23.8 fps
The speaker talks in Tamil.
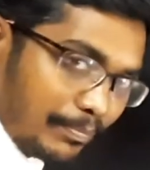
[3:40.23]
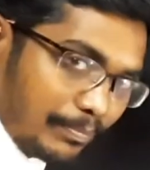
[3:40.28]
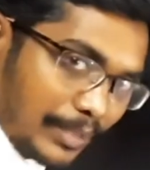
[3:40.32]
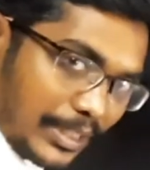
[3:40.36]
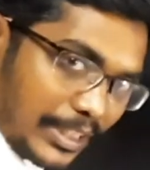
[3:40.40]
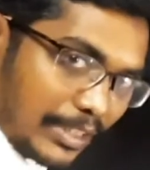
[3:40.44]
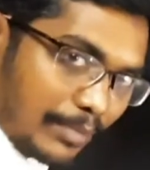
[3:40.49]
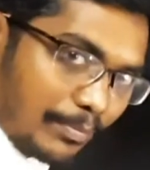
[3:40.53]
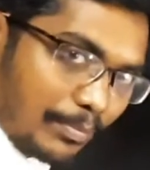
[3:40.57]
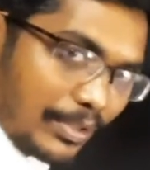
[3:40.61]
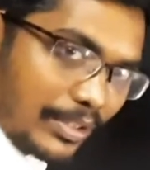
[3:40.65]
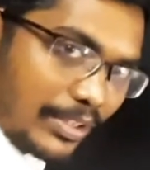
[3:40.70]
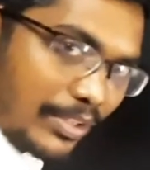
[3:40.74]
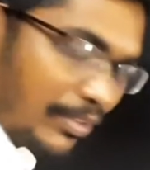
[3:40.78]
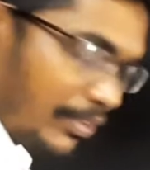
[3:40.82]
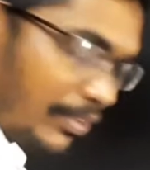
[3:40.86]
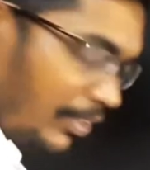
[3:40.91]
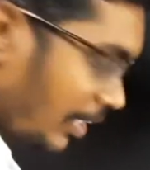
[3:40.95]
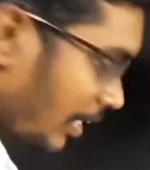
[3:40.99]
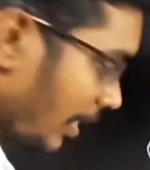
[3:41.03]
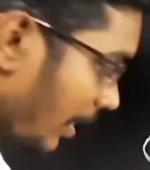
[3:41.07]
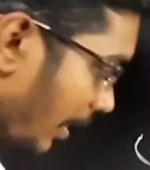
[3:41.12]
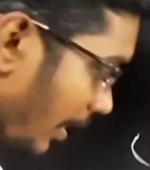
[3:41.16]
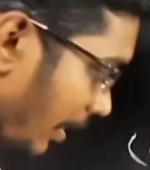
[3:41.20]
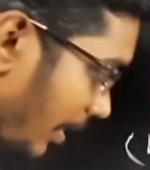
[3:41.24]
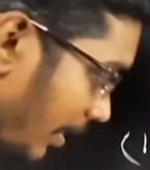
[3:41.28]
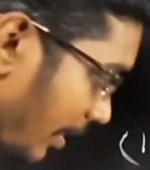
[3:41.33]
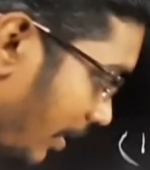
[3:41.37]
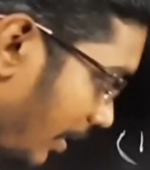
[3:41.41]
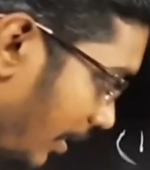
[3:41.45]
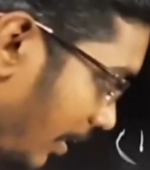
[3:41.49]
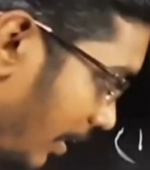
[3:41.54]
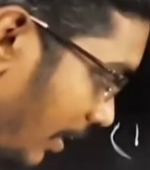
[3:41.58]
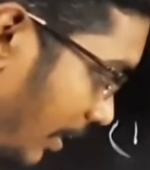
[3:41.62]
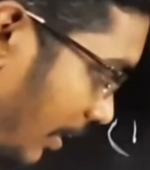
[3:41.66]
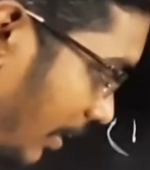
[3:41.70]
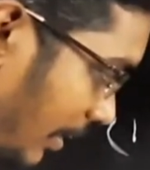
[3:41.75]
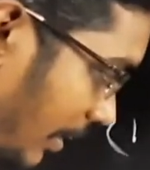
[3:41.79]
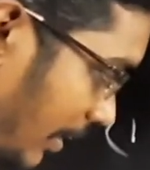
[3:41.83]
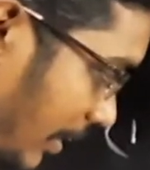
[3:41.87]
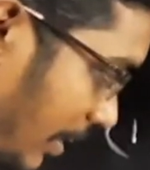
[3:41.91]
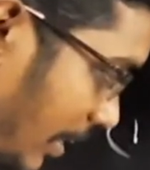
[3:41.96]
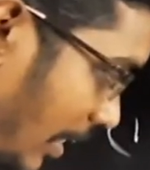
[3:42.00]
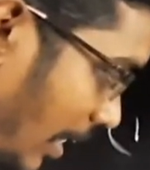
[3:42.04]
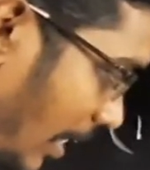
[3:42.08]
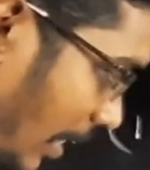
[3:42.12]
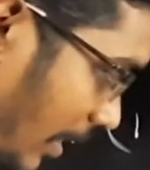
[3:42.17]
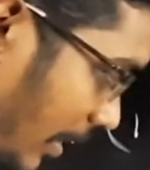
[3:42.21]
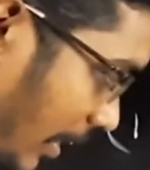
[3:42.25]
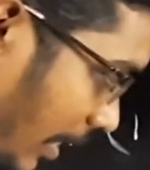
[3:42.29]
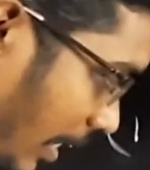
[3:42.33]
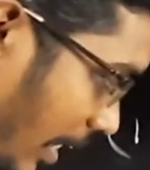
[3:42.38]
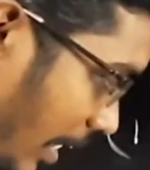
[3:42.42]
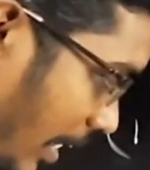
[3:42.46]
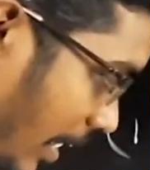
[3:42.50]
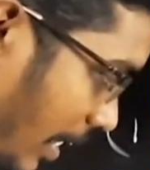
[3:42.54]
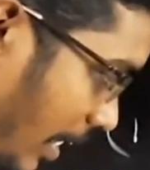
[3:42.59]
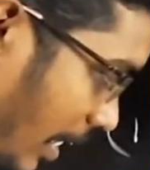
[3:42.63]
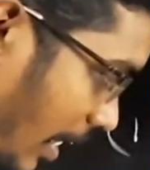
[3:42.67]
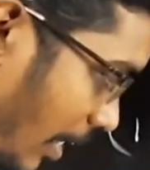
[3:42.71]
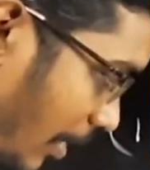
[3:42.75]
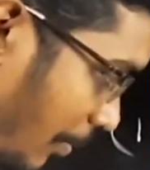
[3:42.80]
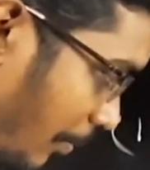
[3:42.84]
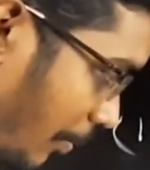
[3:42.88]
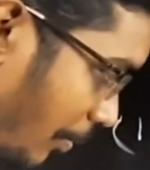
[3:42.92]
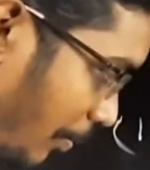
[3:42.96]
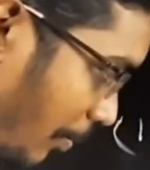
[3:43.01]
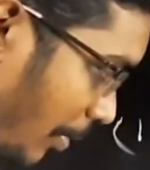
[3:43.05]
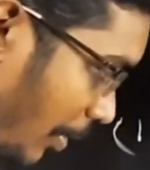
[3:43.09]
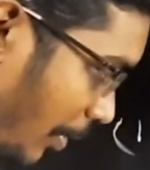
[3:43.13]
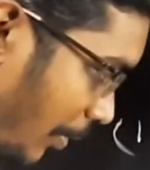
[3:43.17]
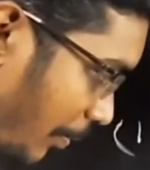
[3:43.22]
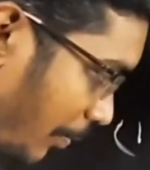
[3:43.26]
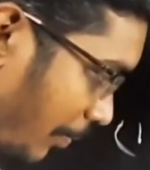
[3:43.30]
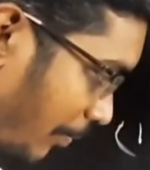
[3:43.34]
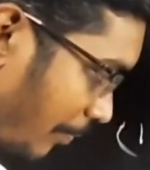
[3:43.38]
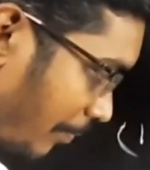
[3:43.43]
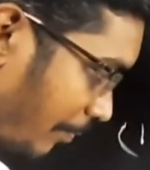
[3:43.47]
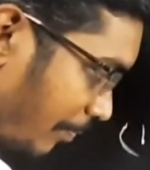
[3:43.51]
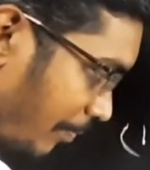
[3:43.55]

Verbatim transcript: மெட்டல் பாத்திரம் தானே இதில் அந்த எடி கரண்ட் உருவாகும்